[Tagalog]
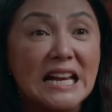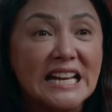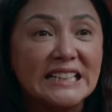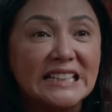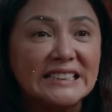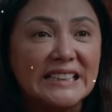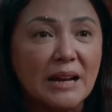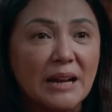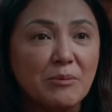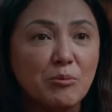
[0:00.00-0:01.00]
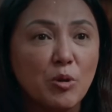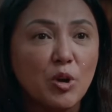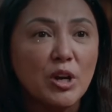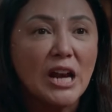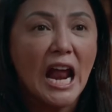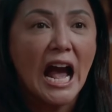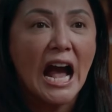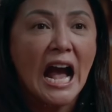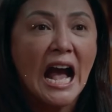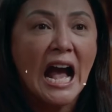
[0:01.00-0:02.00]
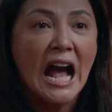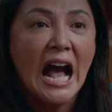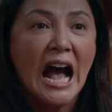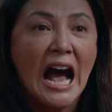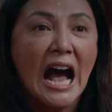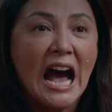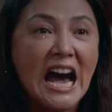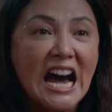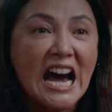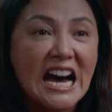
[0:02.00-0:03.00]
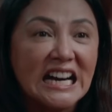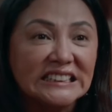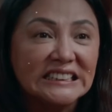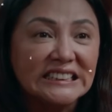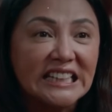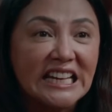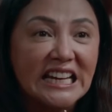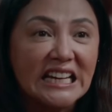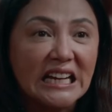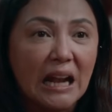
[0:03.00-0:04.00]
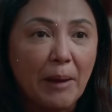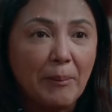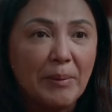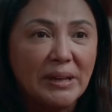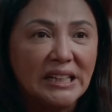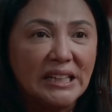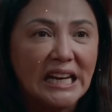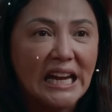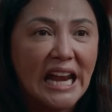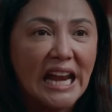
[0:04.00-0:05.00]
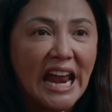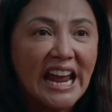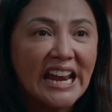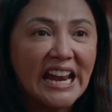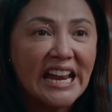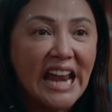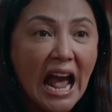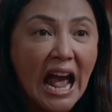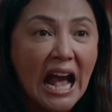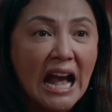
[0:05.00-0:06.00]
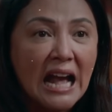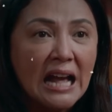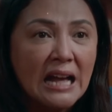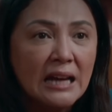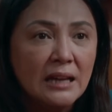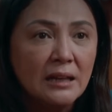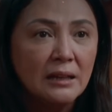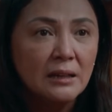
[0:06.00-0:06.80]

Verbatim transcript: nito pandagdag na niya sa panggastos. Kasi nga daw pinagpipilitan niya na hati sila ni Lena sa ibibigay niya.